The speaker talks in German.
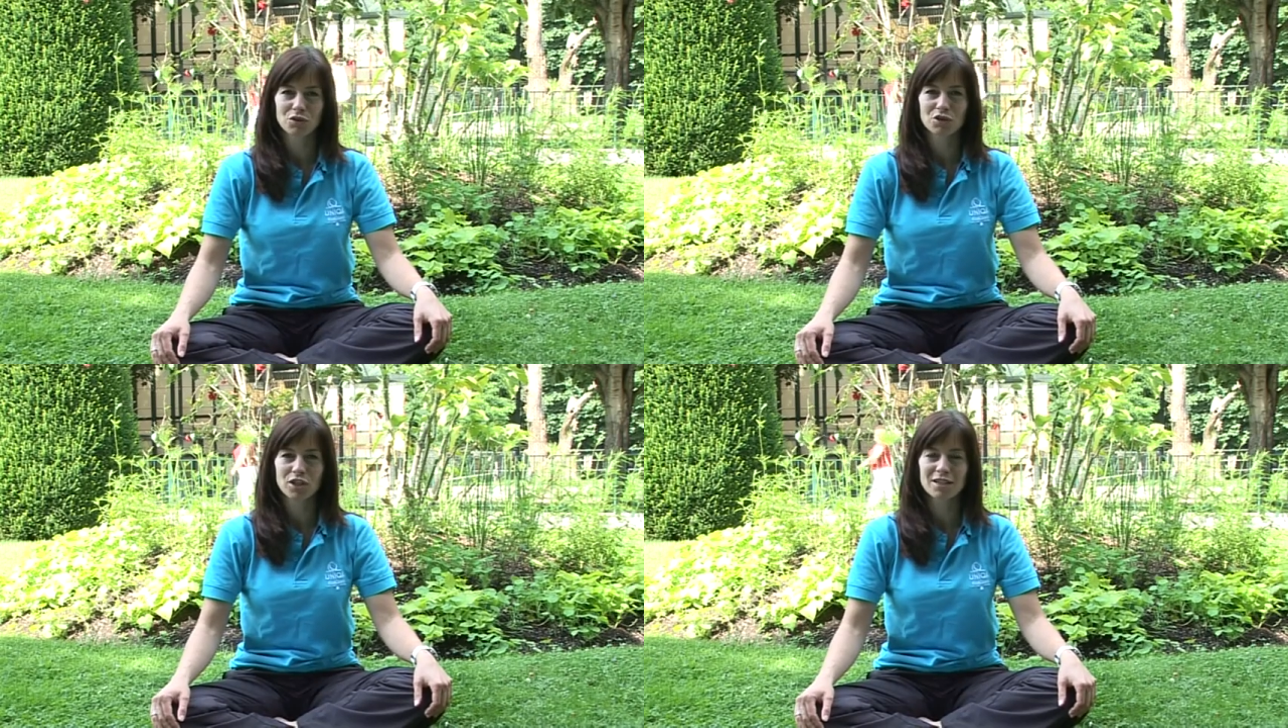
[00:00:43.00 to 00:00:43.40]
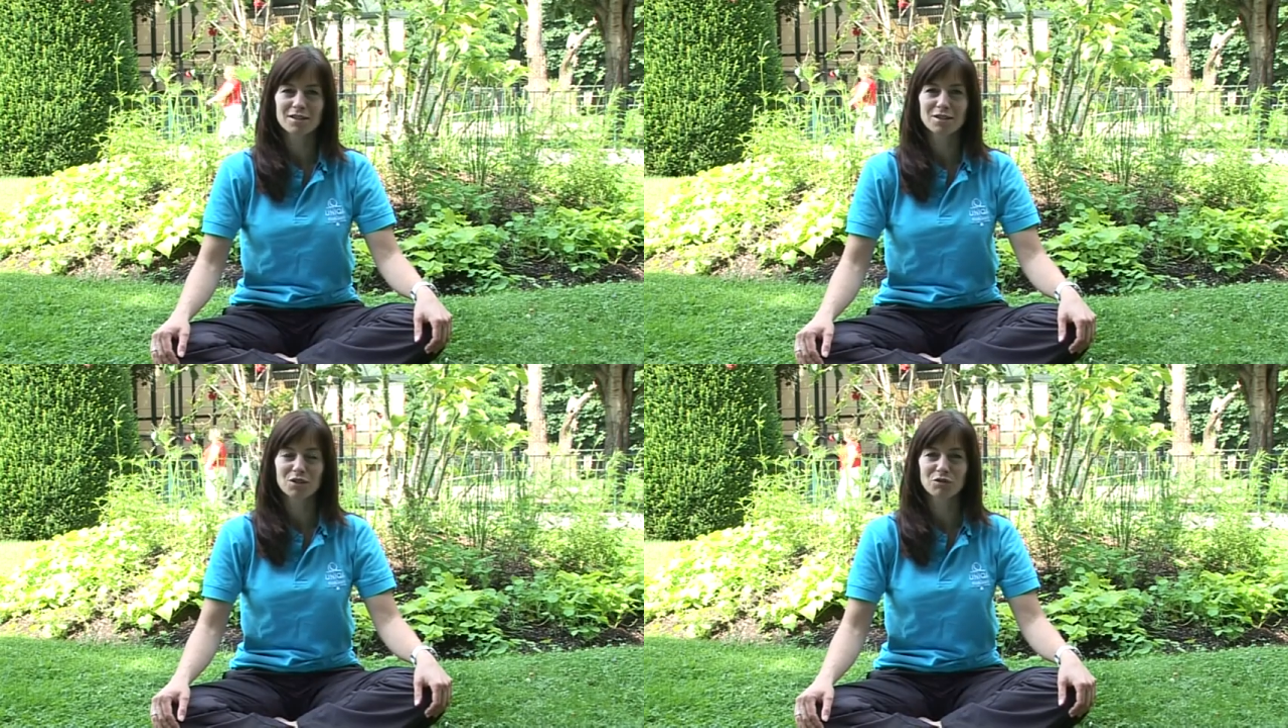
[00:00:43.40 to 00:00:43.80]
Stellen
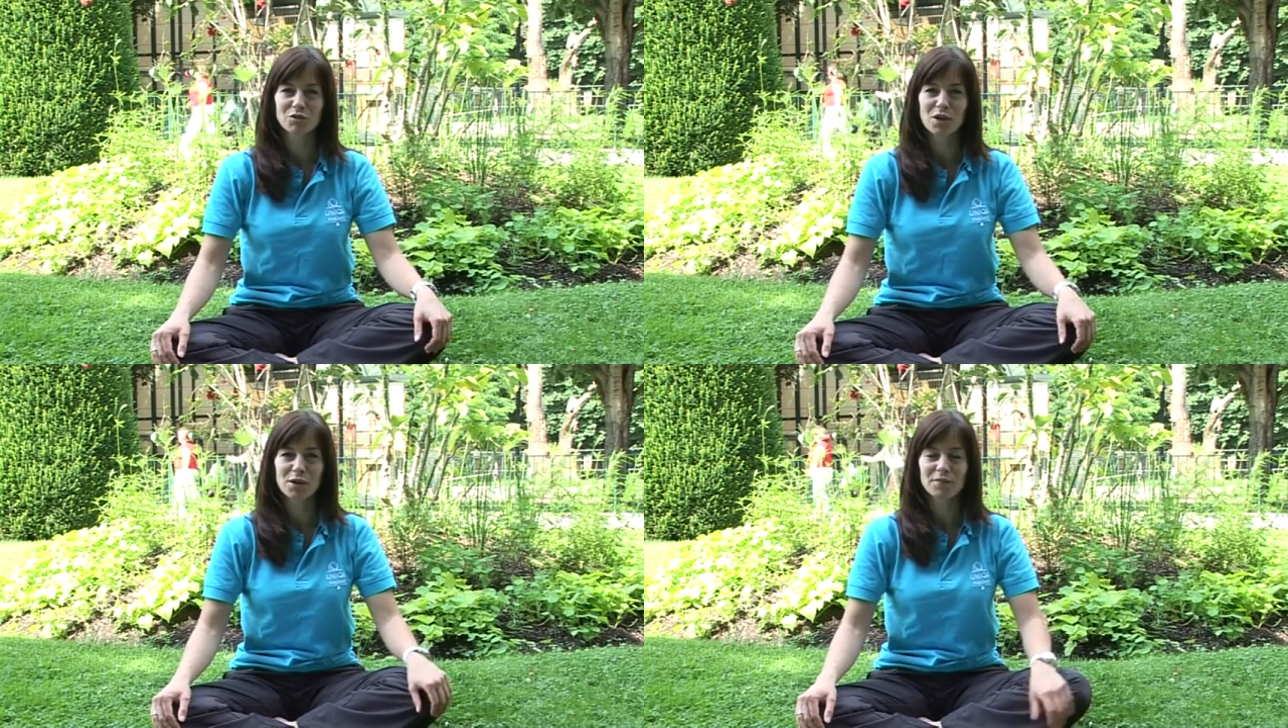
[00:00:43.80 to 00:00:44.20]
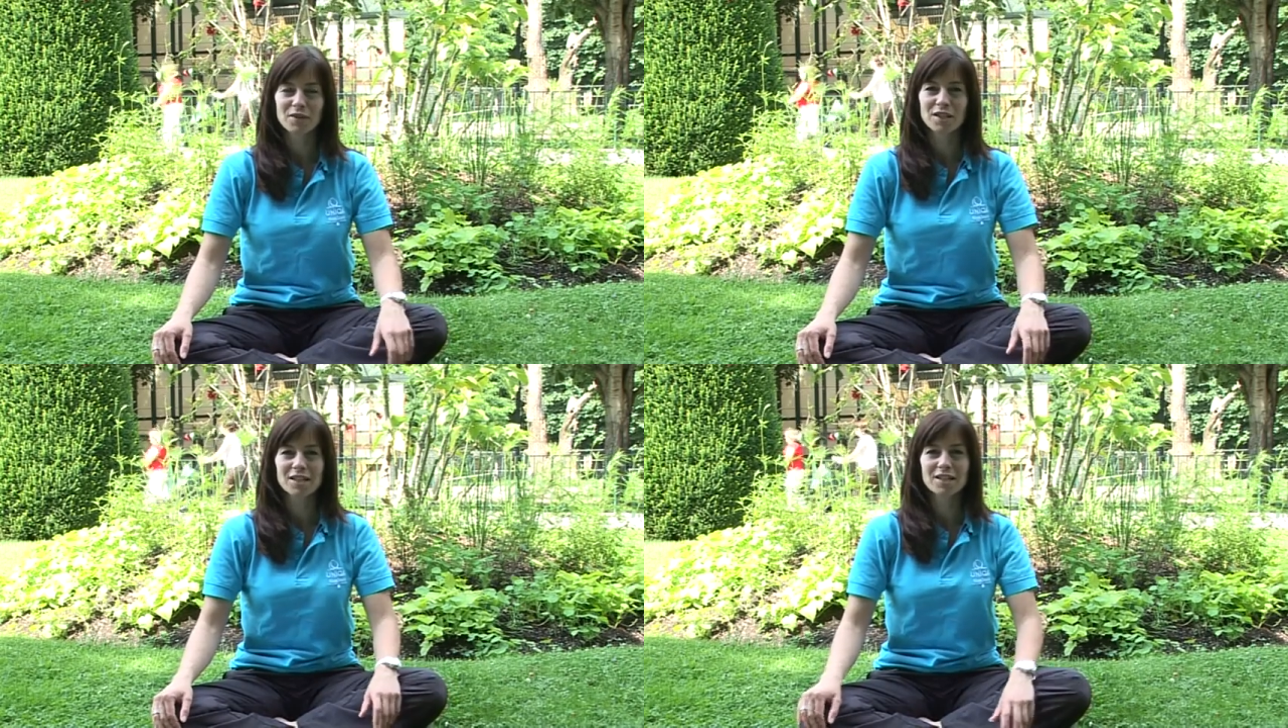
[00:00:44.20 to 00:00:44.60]
Sie sich vor,
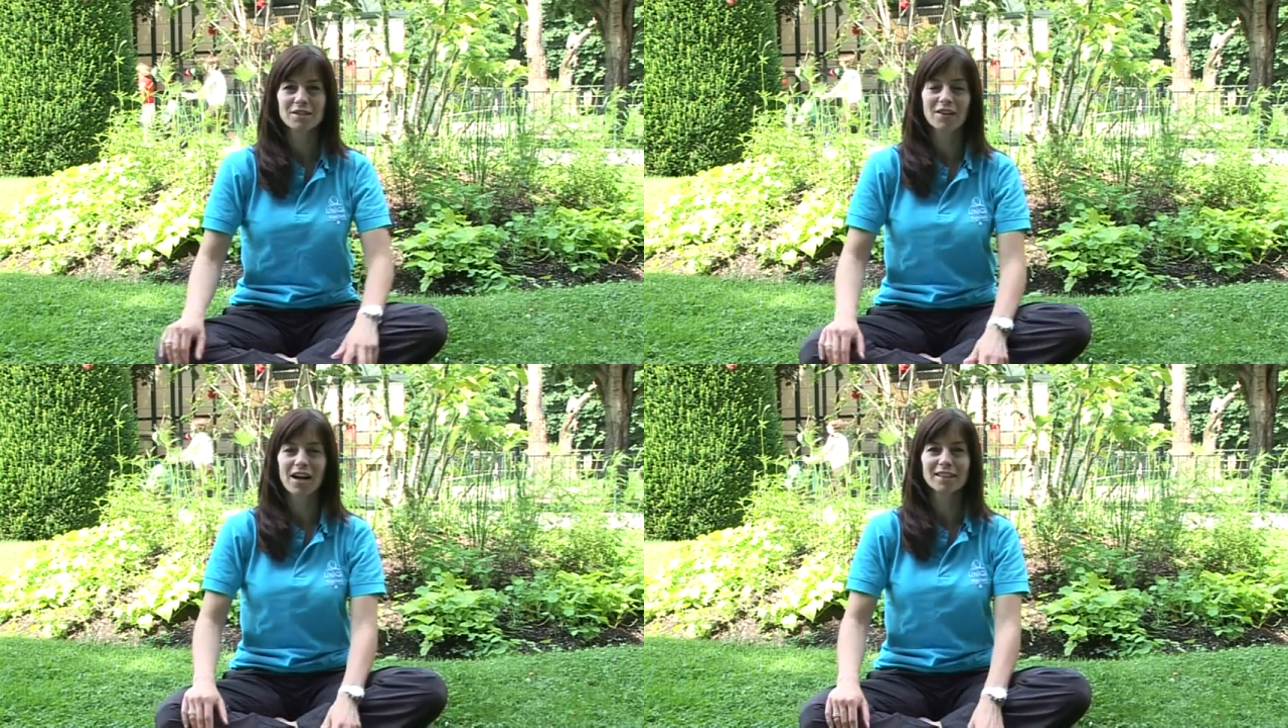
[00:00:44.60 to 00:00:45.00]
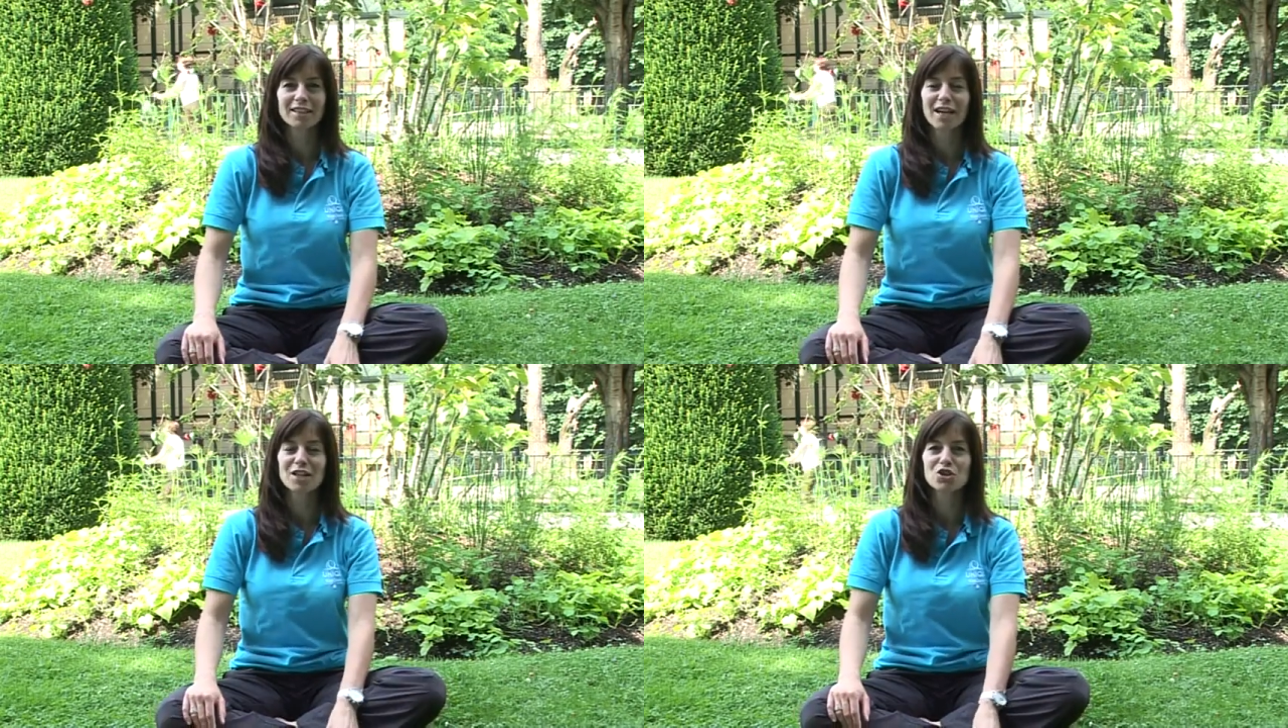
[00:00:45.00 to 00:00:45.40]
Sie
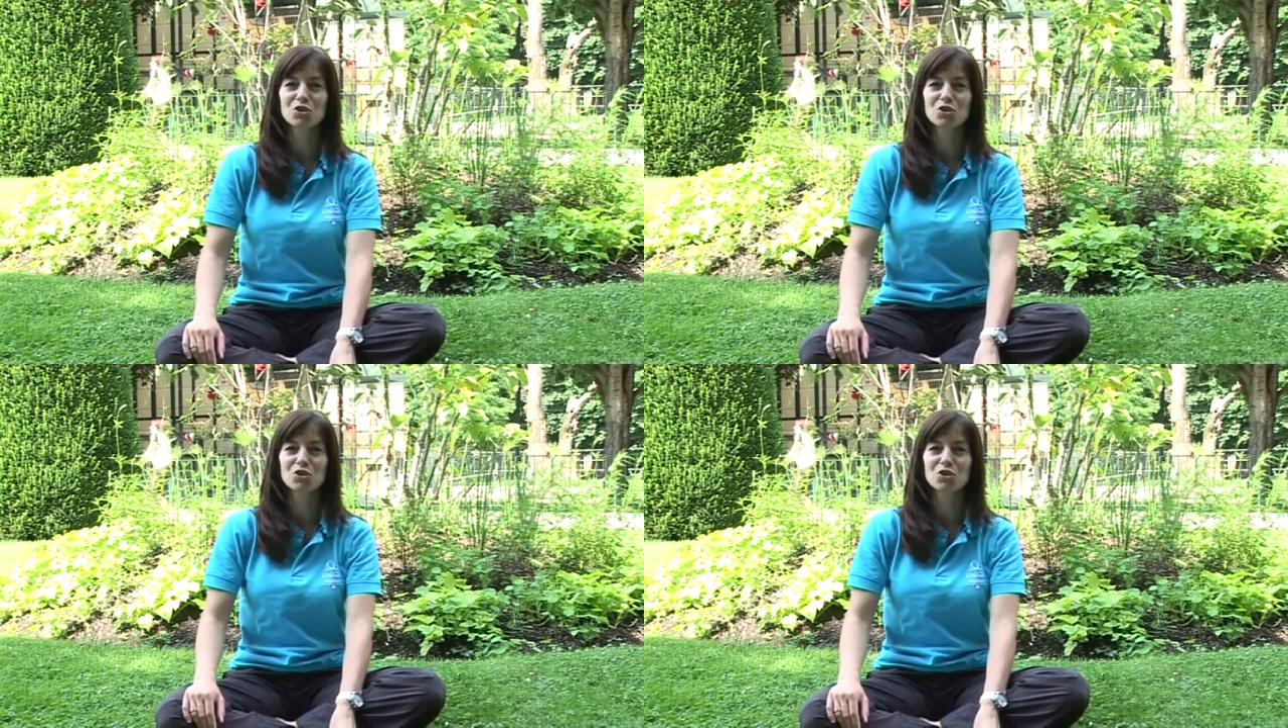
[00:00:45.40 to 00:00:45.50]
warten eine